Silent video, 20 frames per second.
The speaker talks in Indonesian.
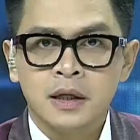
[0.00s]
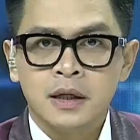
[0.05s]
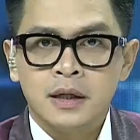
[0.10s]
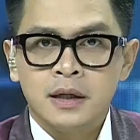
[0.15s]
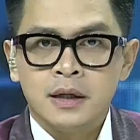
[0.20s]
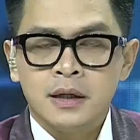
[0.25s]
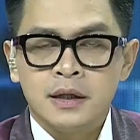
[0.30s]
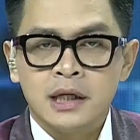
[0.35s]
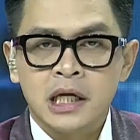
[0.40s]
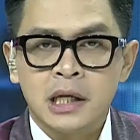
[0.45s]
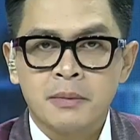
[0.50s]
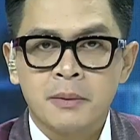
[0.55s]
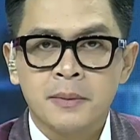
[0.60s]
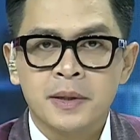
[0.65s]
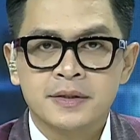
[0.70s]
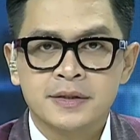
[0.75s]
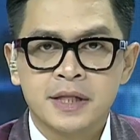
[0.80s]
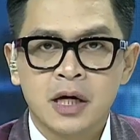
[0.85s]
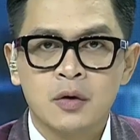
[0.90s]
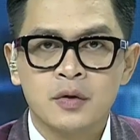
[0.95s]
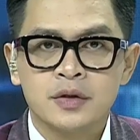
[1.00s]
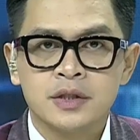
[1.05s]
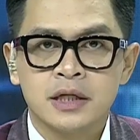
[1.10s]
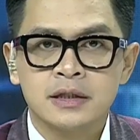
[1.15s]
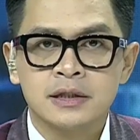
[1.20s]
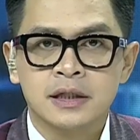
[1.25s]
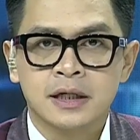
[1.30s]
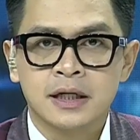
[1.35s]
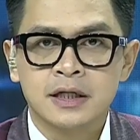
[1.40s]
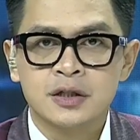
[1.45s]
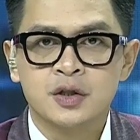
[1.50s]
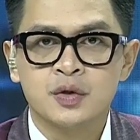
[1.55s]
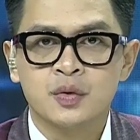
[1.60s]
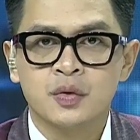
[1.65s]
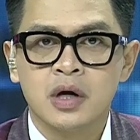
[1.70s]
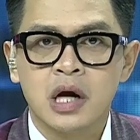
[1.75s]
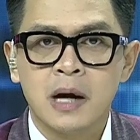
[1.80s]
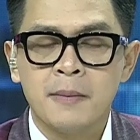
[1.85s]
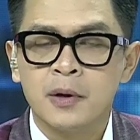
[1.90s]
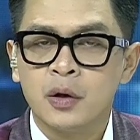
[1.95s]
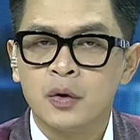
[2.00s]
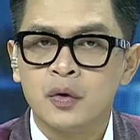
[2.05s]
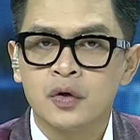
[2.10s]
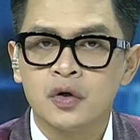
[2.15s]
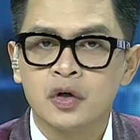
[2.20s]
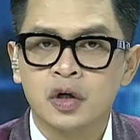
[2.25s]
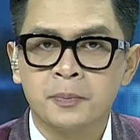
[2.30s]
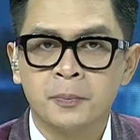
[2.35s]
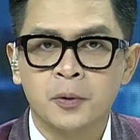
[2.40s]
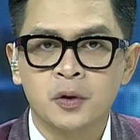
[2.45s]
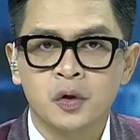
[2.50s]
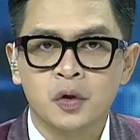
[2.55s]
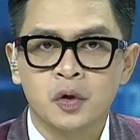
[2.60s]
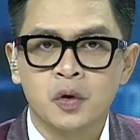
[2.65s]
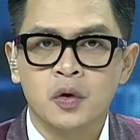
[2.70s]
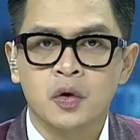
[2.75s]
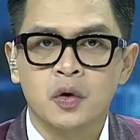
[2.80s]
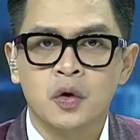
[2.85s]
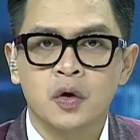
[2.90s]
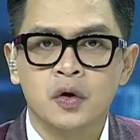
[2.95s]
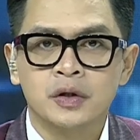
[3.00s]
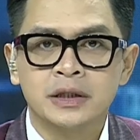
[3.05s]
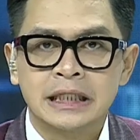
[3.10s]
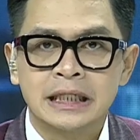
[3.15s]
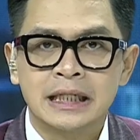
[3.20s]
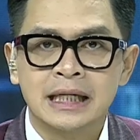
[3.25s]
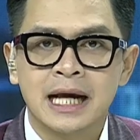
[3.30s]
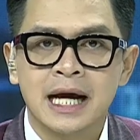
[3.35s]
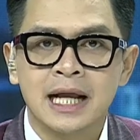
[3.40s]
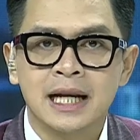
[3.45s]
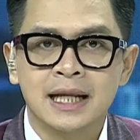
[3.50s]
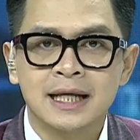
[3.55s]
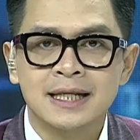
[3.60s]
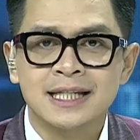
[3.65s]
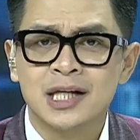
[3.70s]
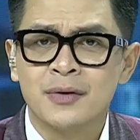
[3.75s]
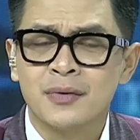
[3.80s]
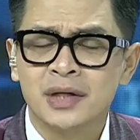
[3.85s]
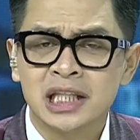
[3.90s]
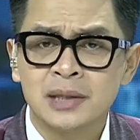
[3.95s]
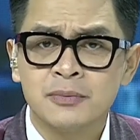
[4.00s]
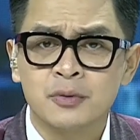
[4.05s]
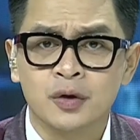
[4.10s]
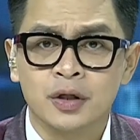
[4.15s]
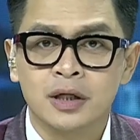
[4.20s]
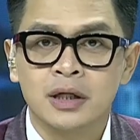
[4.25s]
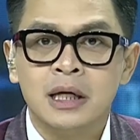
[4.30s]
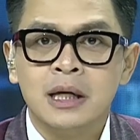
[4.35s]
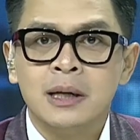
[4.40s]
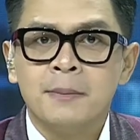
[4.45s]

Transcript: Ya pemirsa, hujan deras juga mengguyur Ponorogo, Trenggalek, Jawa Timur.